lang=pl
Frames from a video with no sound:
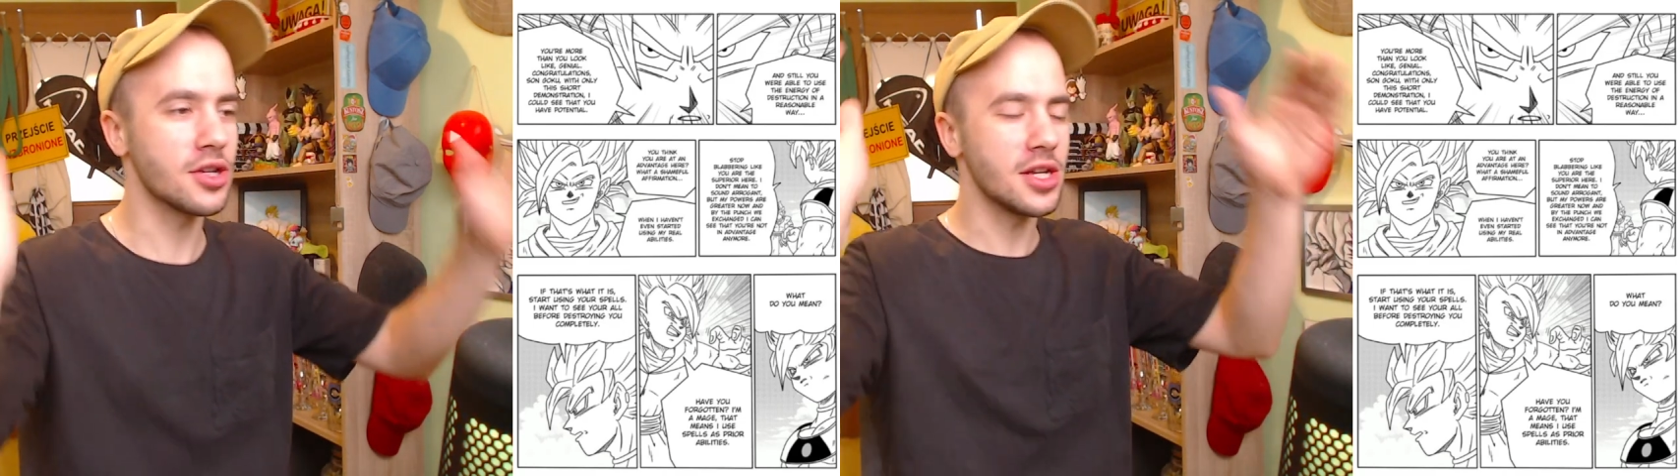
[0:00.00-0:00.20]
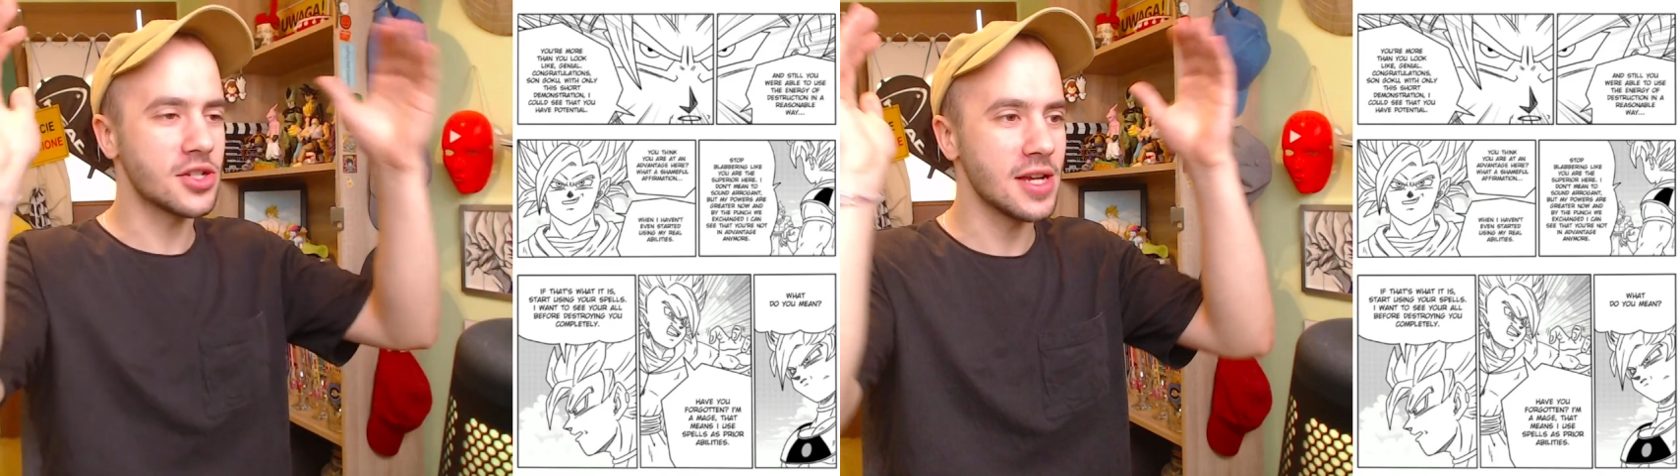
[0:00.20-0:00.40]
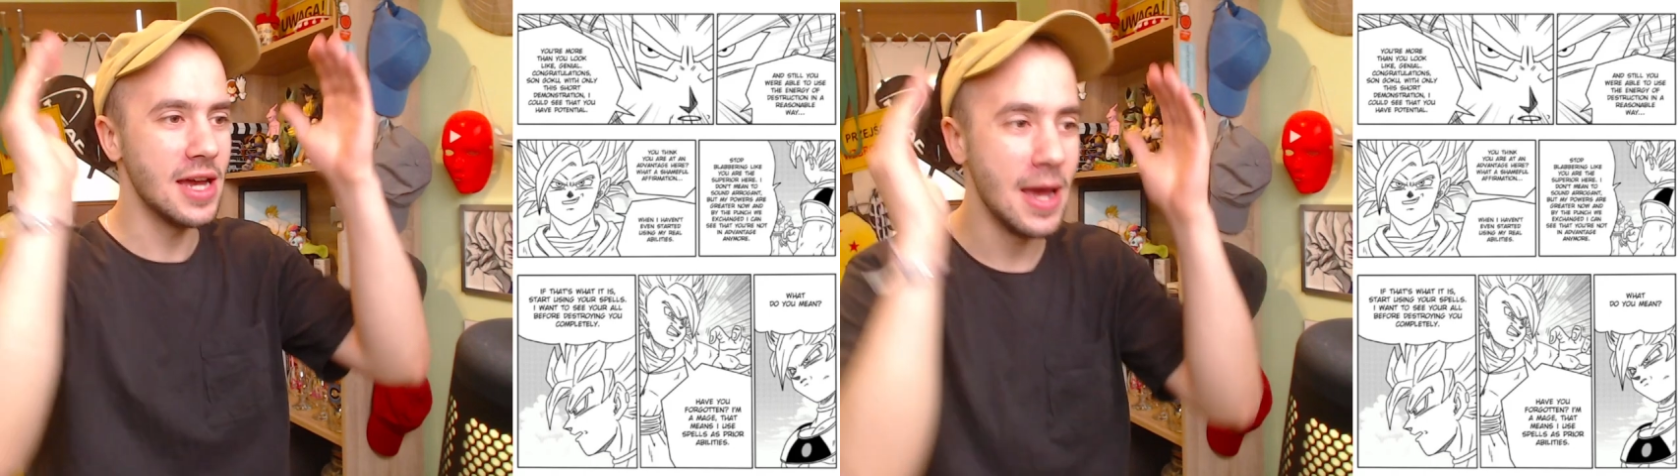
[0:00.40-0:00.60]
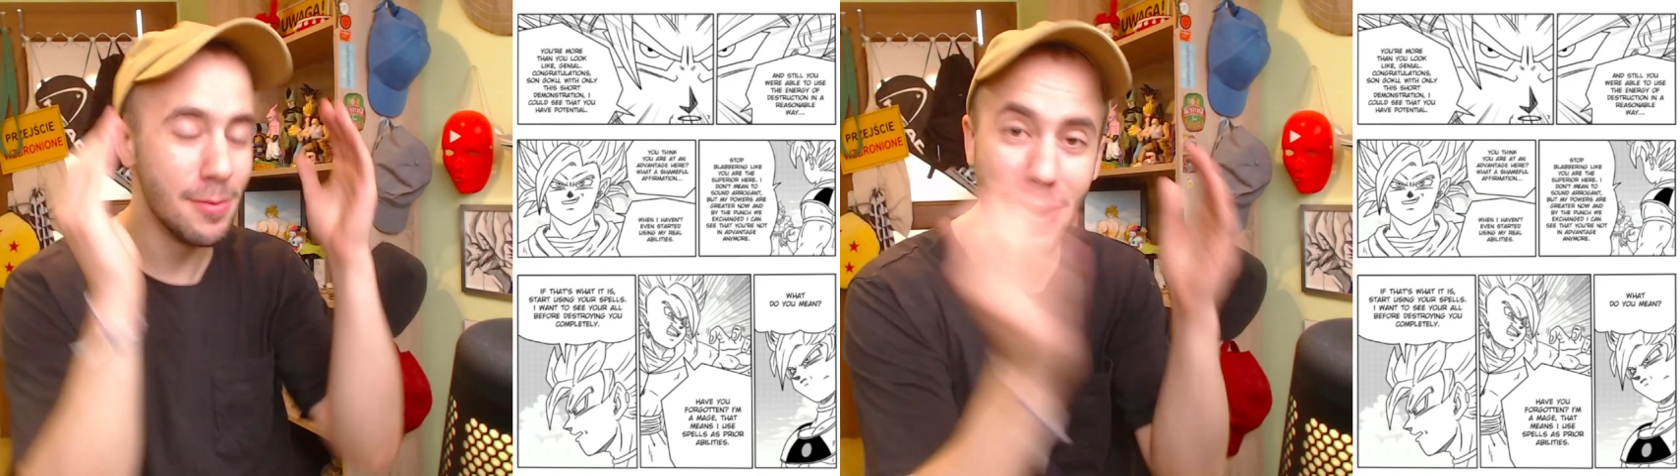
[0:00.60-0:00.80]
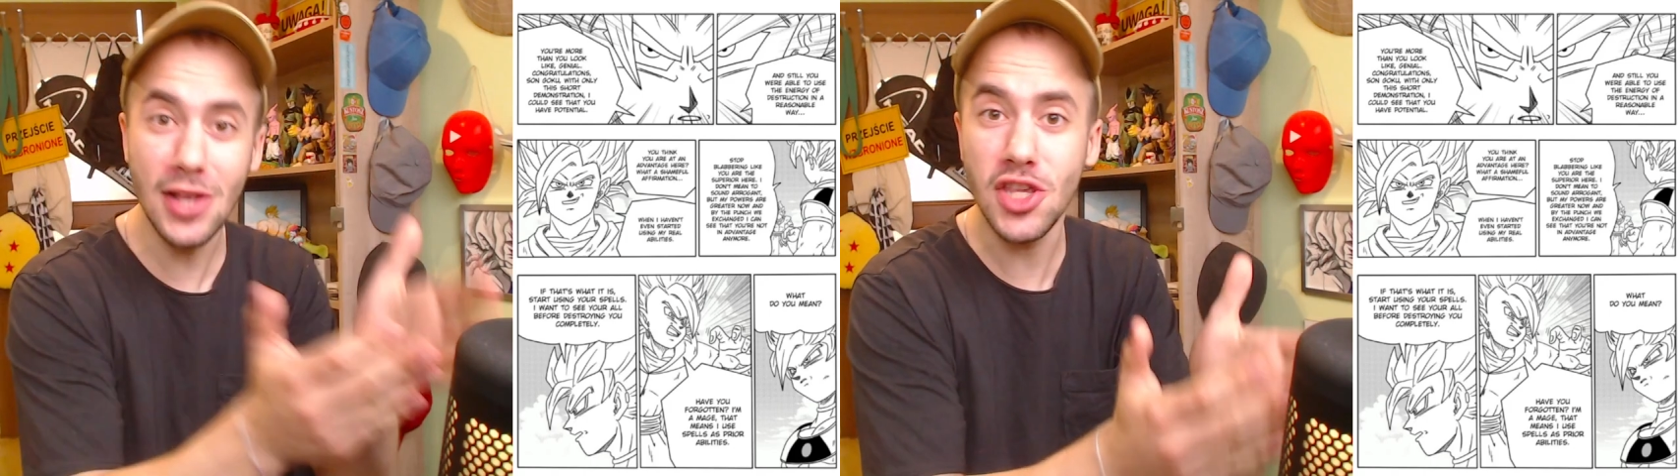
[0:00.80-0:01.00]
że jeszcze
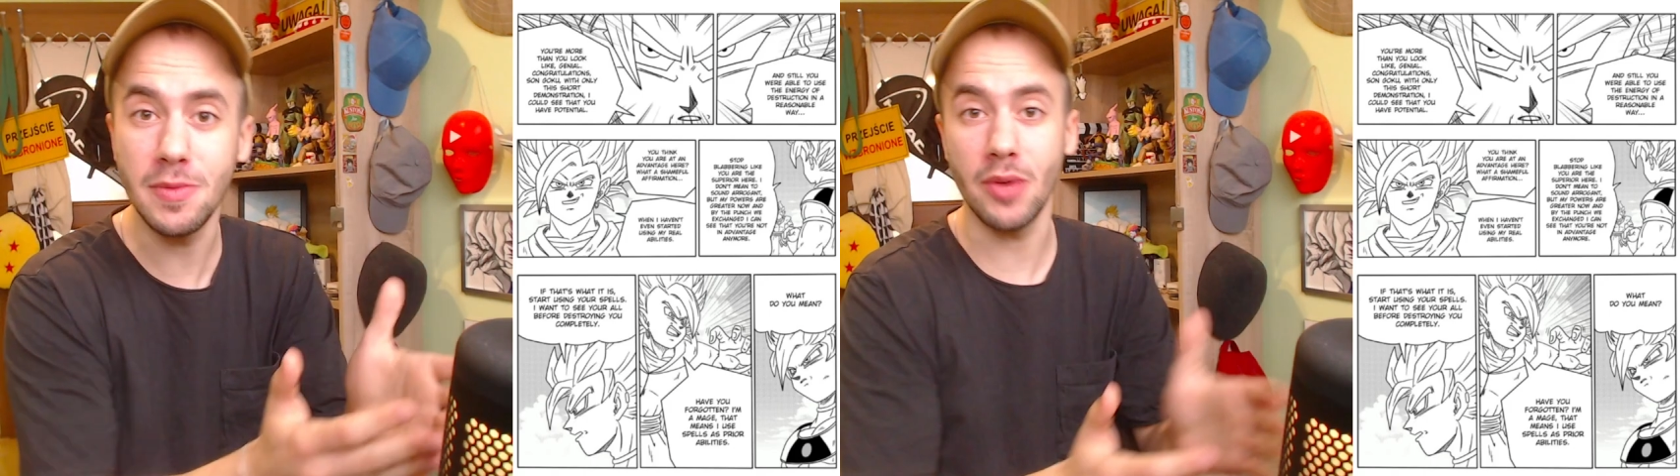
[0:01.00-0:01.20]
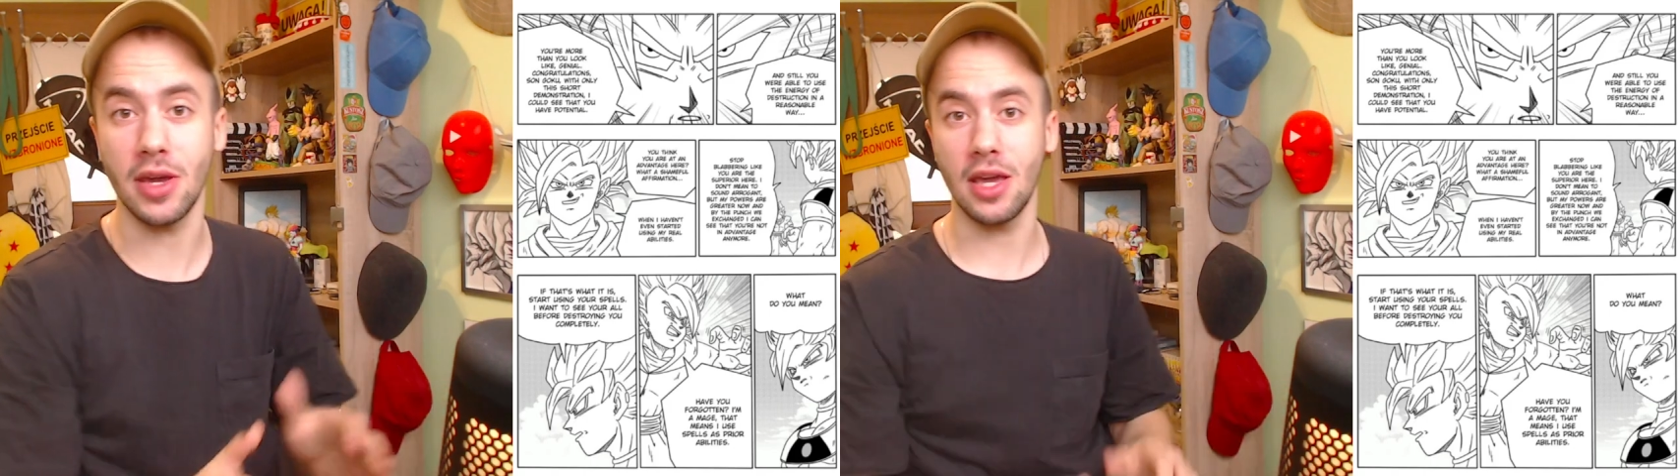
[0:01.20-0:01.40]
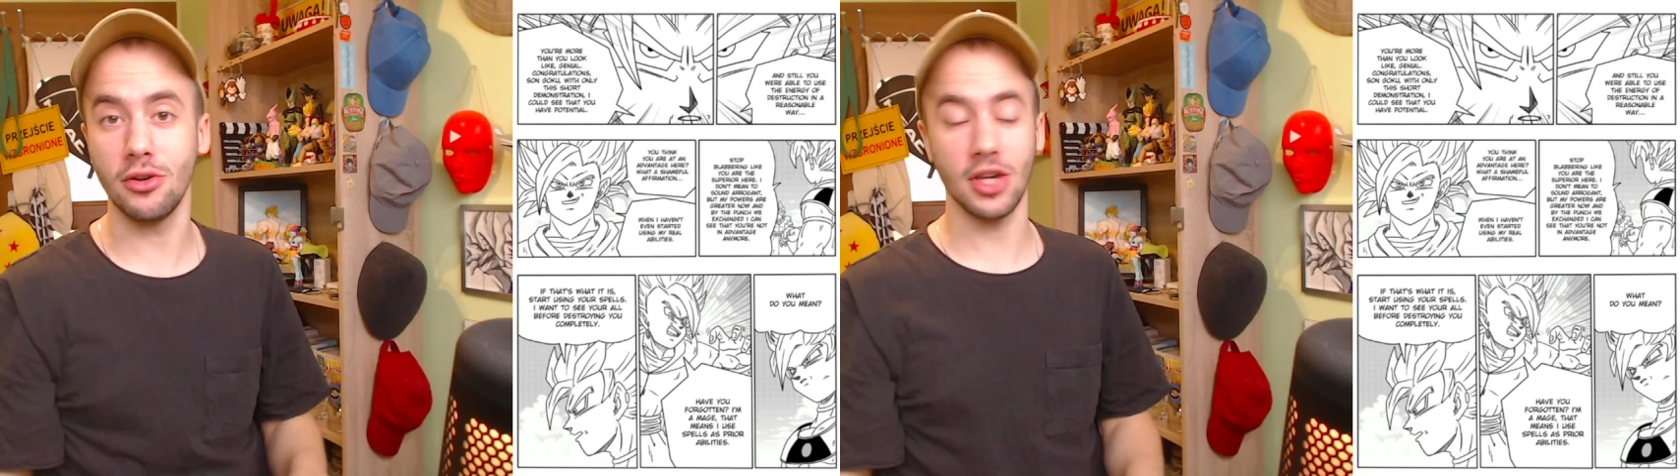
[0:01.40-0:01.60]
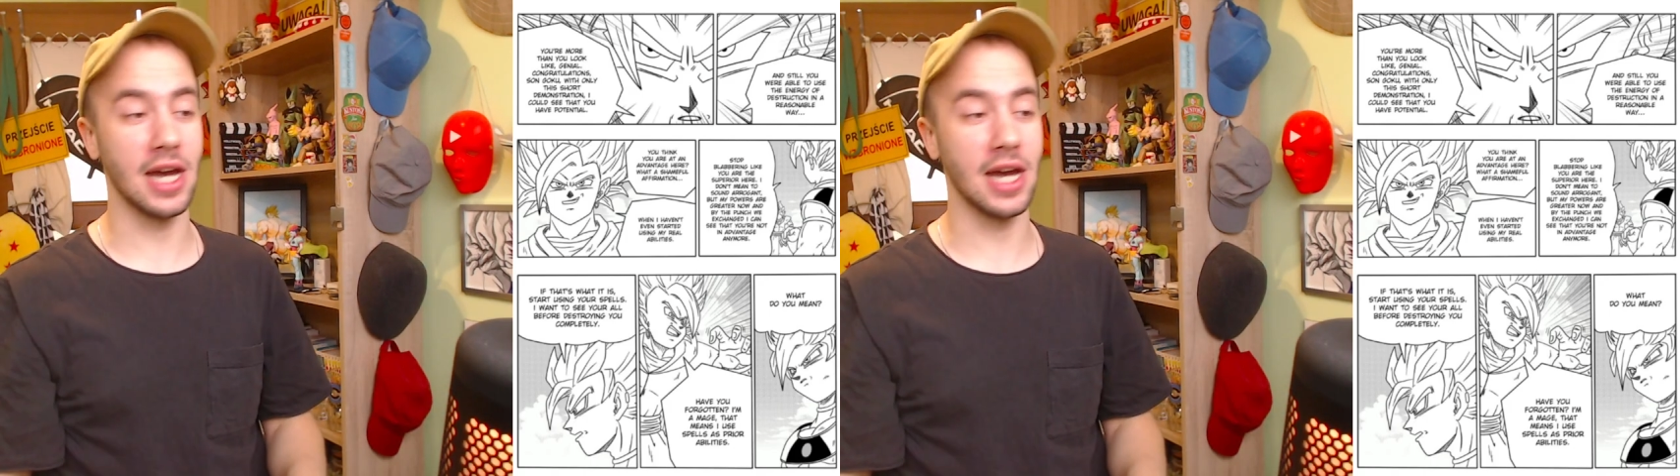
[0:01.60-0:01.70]
będzie miał jakiegoś